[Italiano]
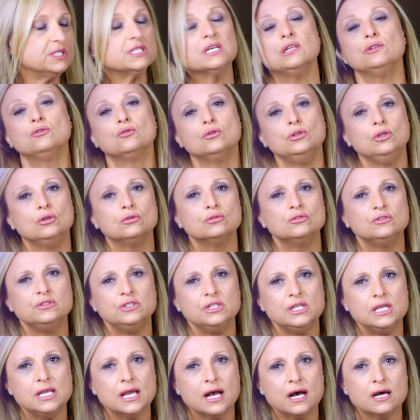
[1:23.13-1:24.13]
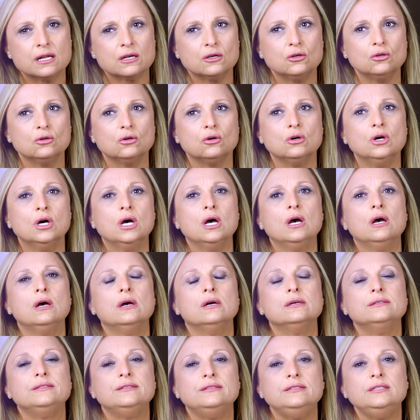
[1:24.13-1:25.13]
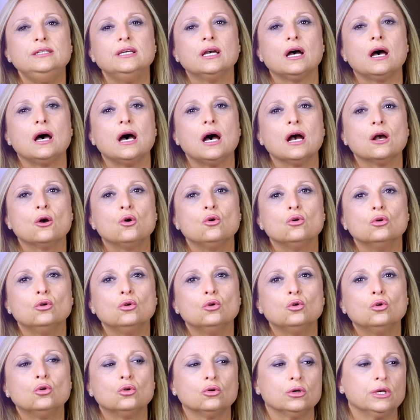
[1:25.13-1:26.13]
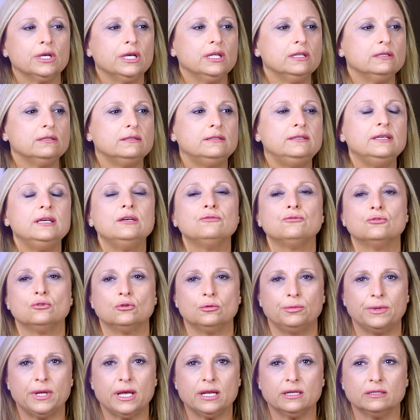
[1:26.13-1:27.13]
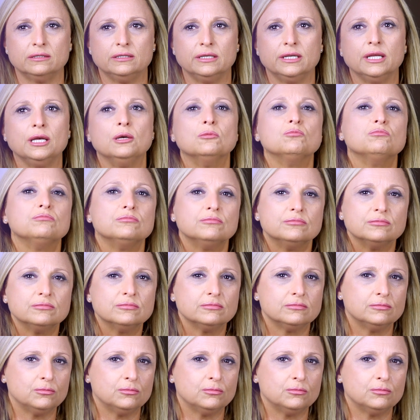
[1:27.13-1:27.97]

mi sento di consigliarlo sia a coloro che devono perdere